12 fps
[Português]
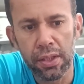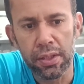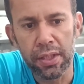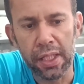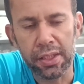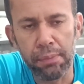
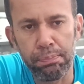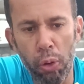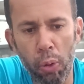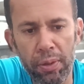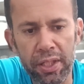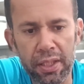E essa
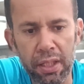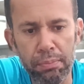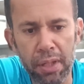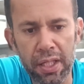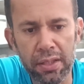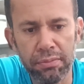polpa aqui
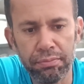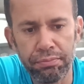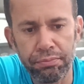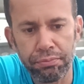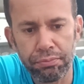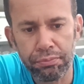também,
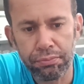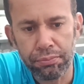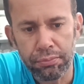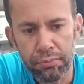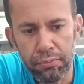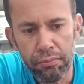
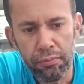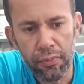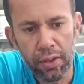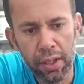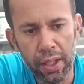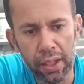
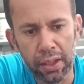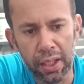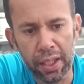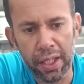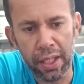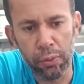
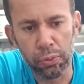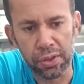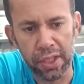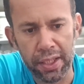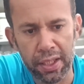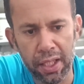ela é
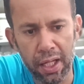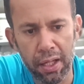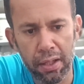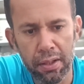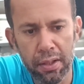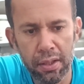usada
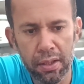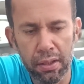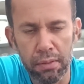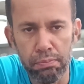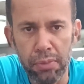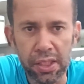na
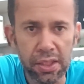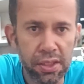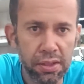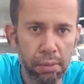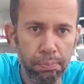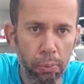
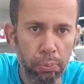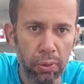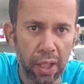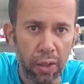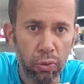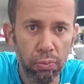medicina
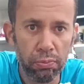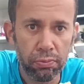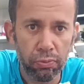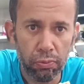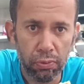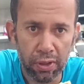popular
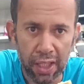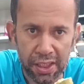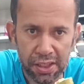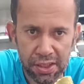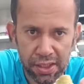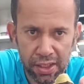como
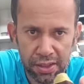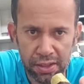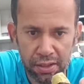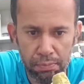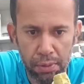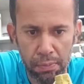
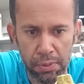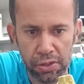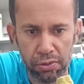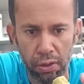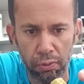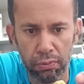laxante também,
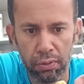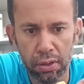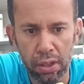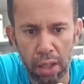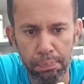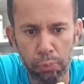pessoal.
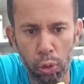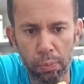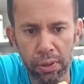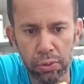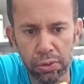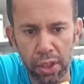A
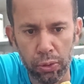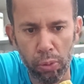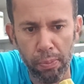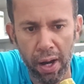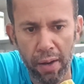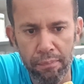polpa do
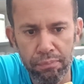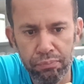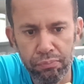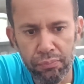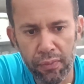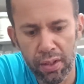jatobá.
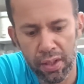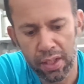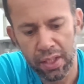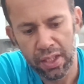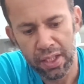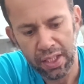
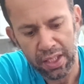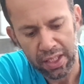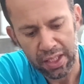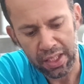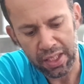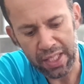
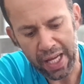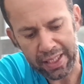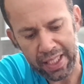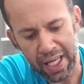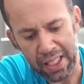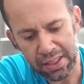E da
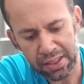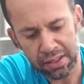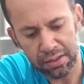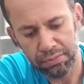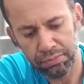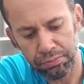
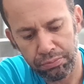casca,